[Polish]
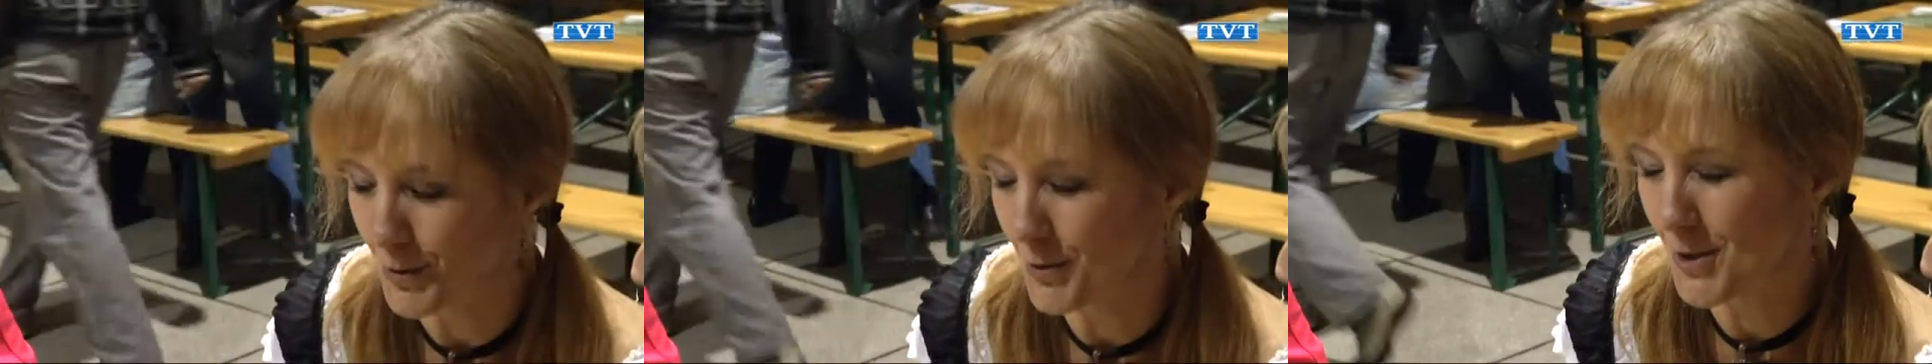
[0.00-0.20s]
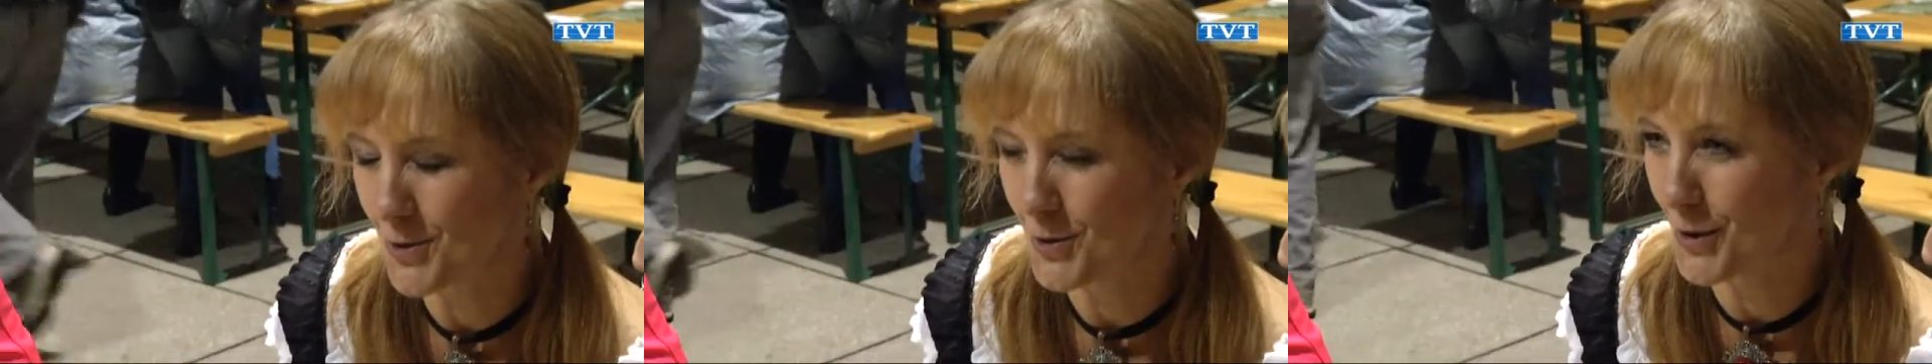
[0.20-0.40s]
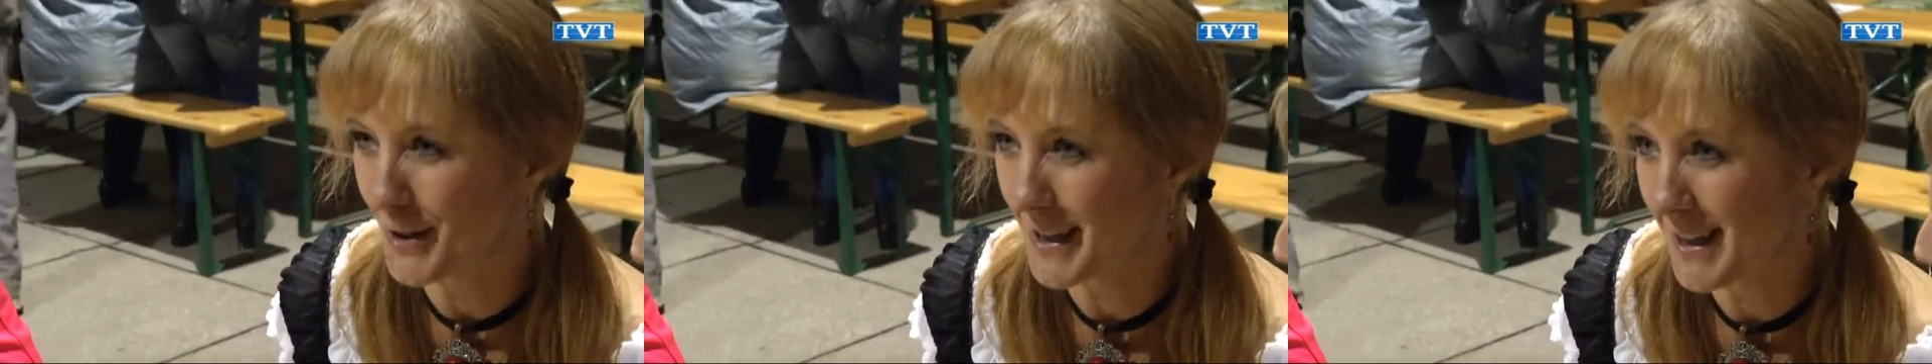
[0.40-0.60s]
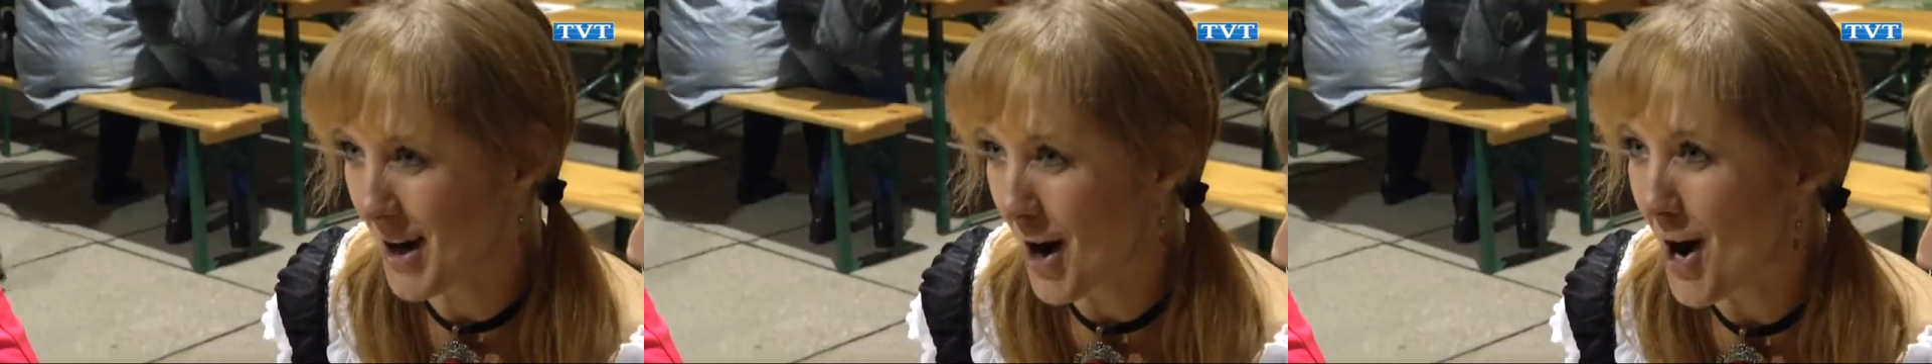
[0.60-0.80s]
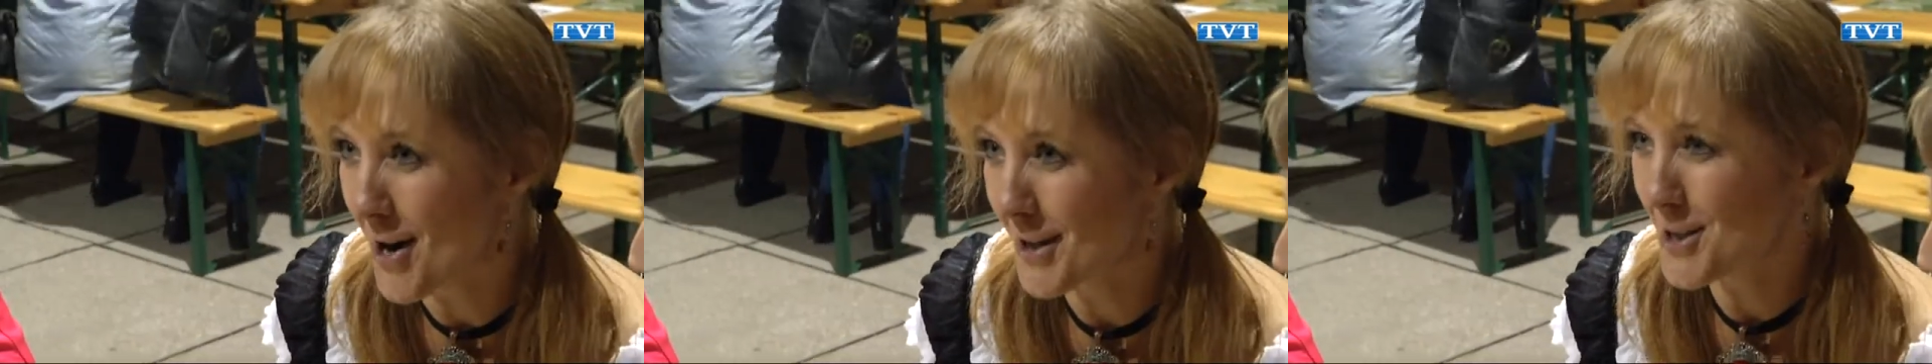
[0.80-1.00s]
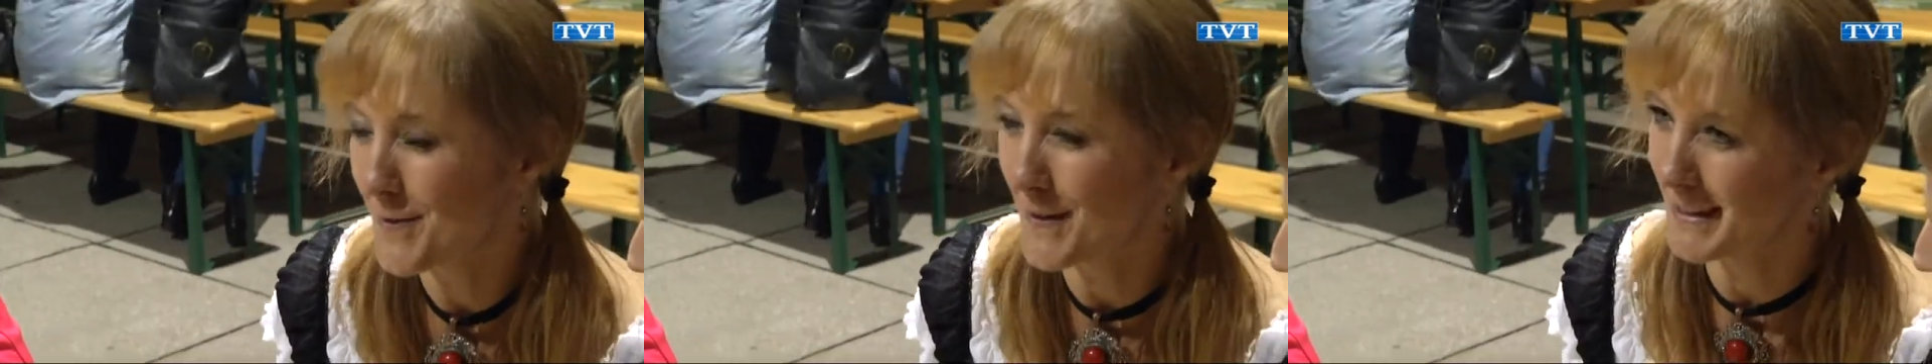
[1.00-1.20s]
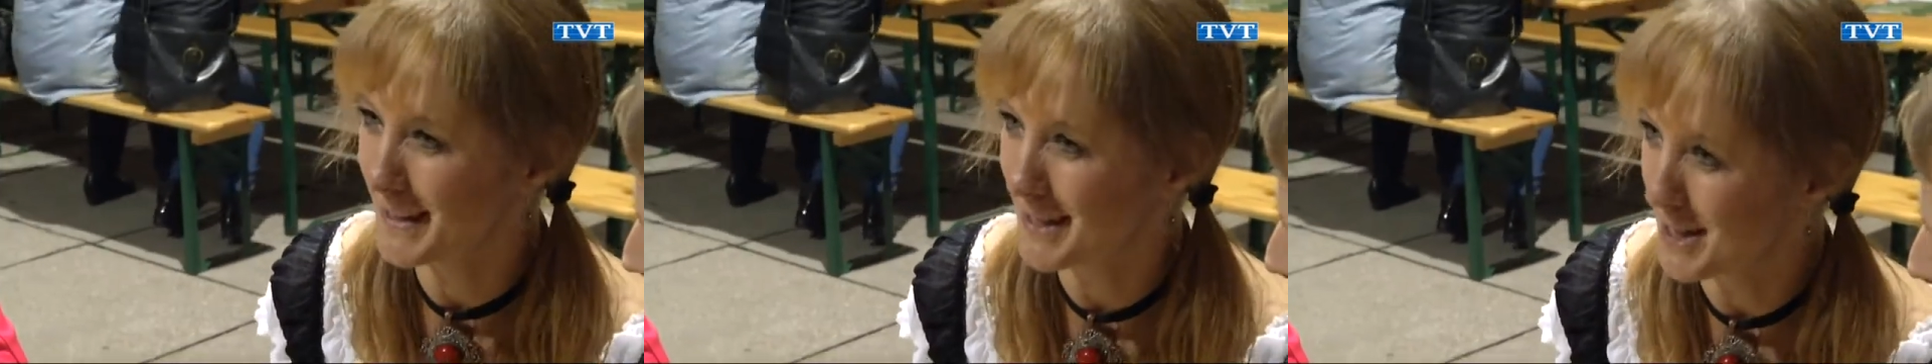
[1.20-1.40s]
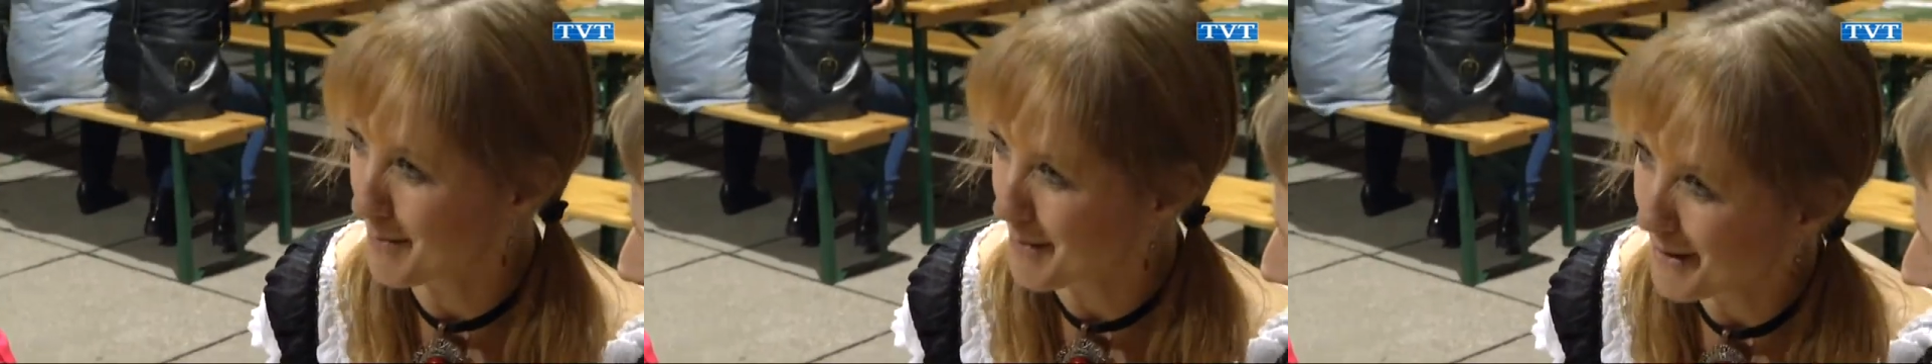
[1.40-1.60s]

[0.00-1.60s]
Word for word: tu już drugi rok, świetnie się